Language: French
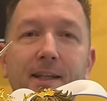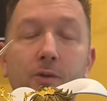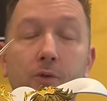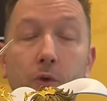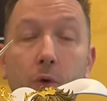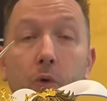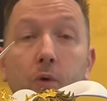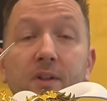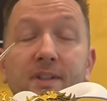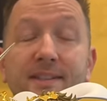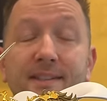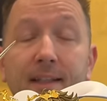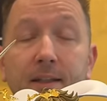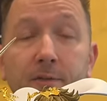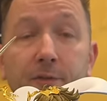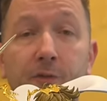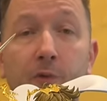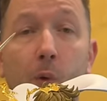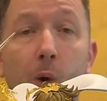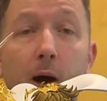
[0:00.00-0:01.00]
donc cette
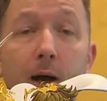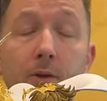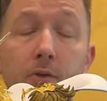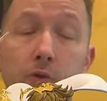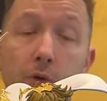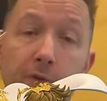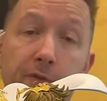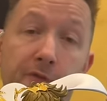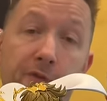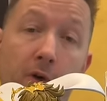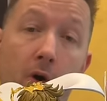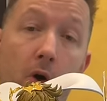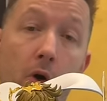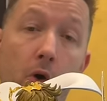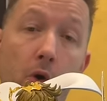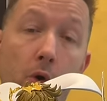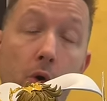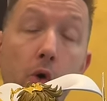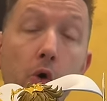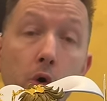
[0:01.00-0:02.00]
fois devant
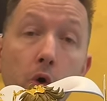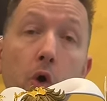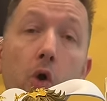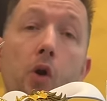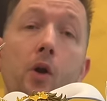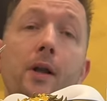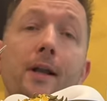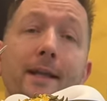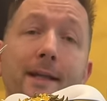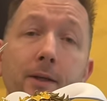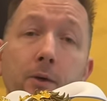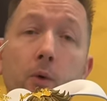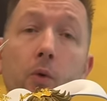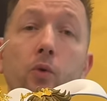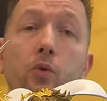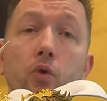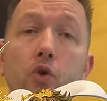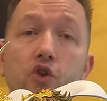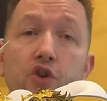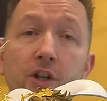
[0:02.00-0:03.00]
le lion
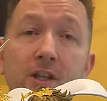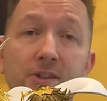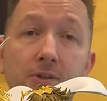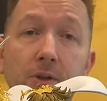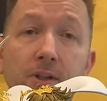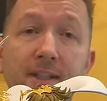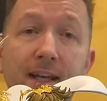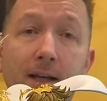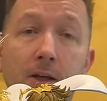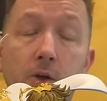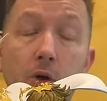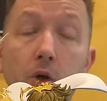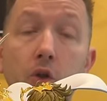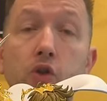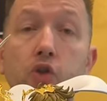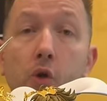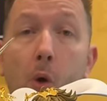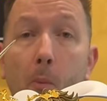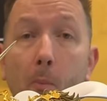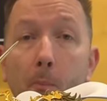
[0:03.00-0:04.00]
de chez
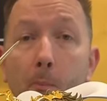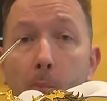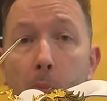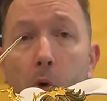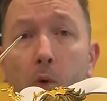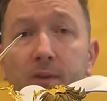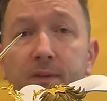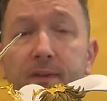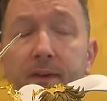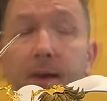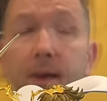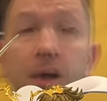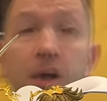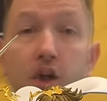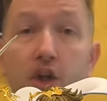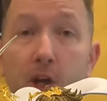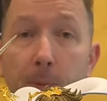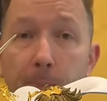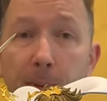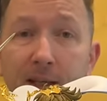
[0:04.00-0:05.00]
Zodiacos monté.
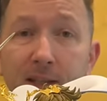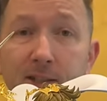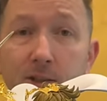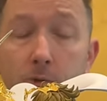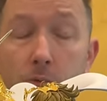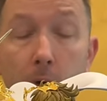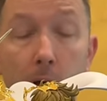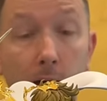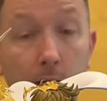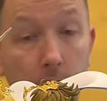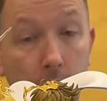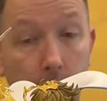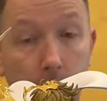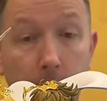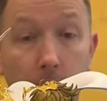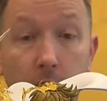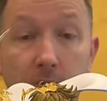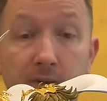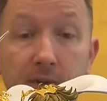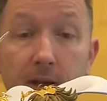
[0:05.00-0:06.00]
J'ai pris soin de la
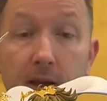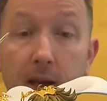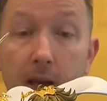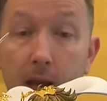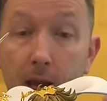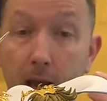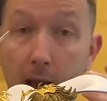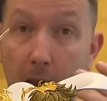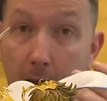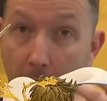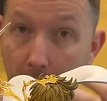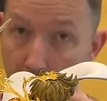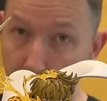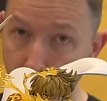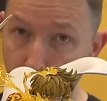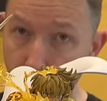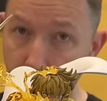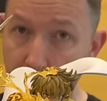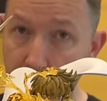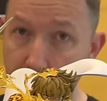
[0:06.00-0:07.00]
monter à
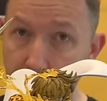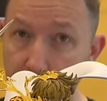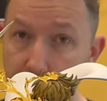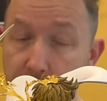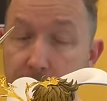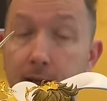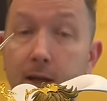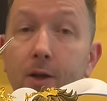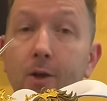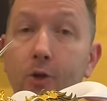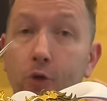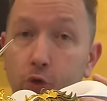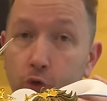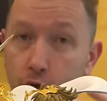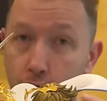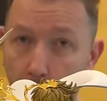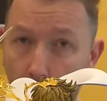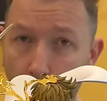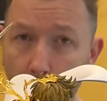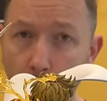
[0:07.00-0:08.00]
mon aise,
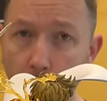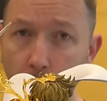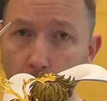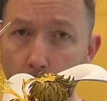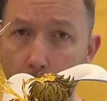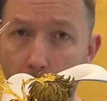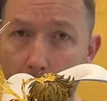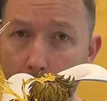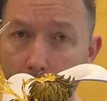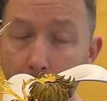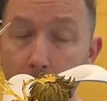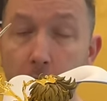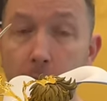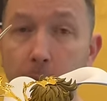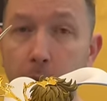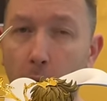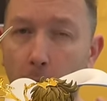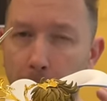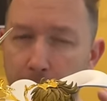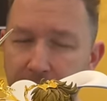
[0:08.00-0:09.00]
dans mon coin,
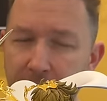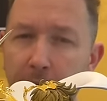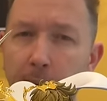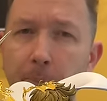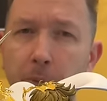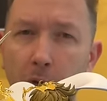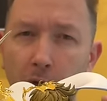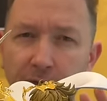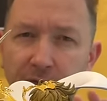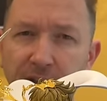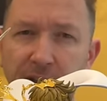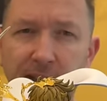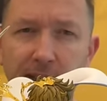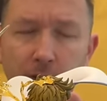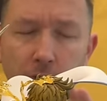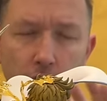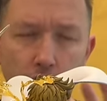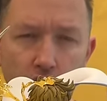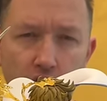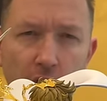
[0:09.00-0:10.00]
pour bien profiter
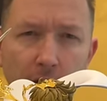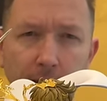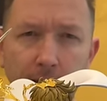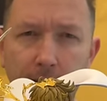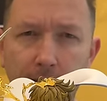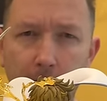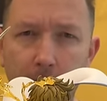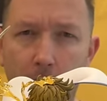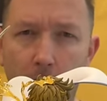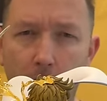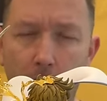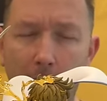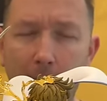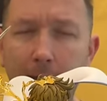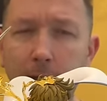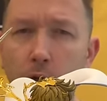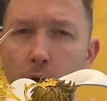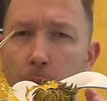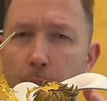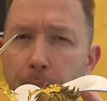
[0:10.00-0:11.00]
de chaque élément et
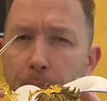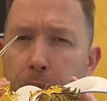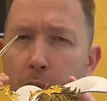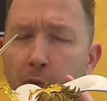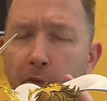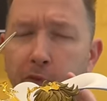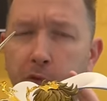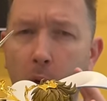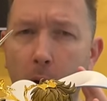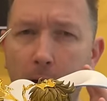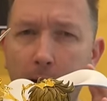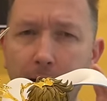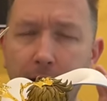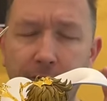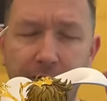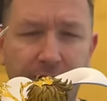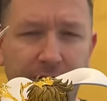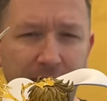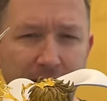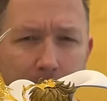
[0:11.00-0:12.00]
de pouvoir
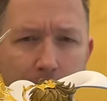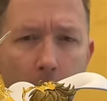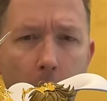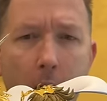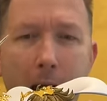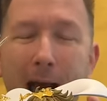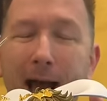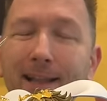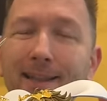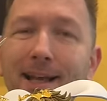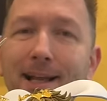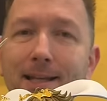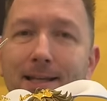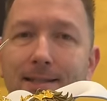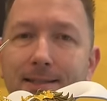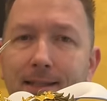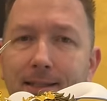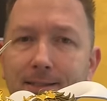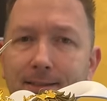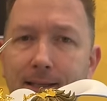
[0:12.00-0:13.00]
vraiment
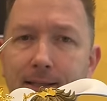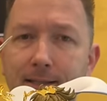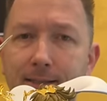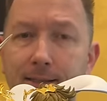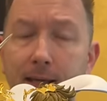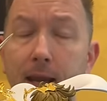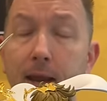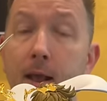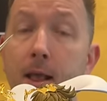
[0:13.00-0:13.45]
analyser celle-ci,